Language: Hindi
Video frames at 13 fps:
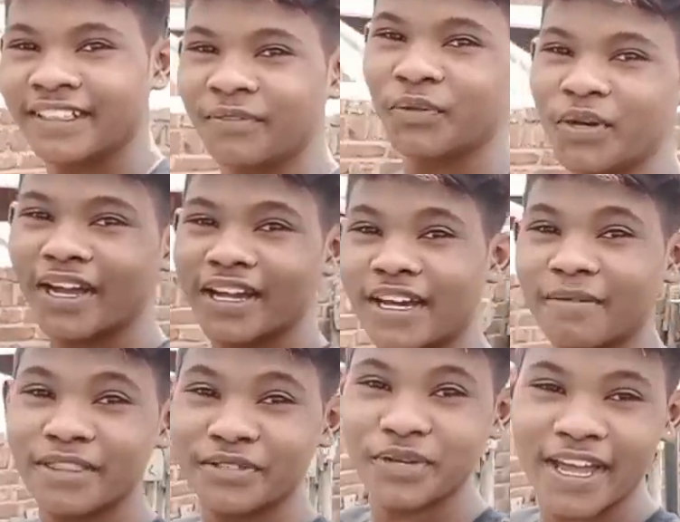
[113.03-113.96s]
पूरा घर
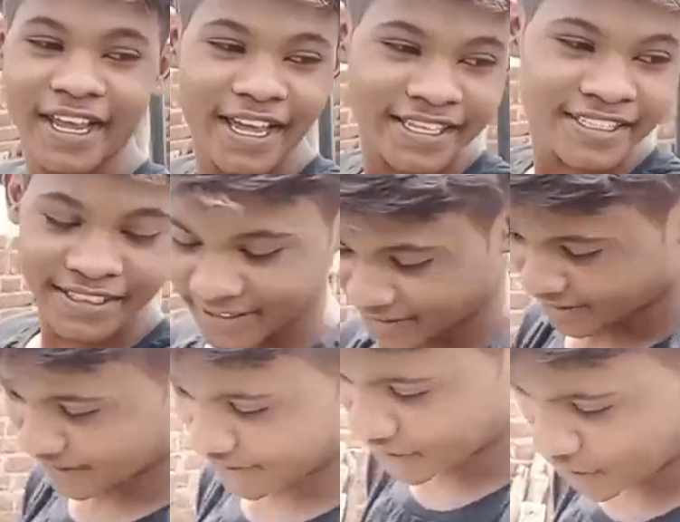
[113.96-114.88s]
बन चुका है गाइस
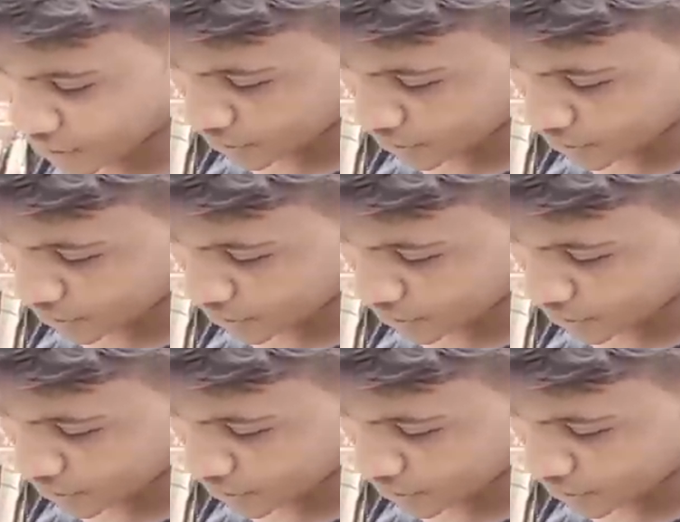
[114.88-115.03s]
न्यू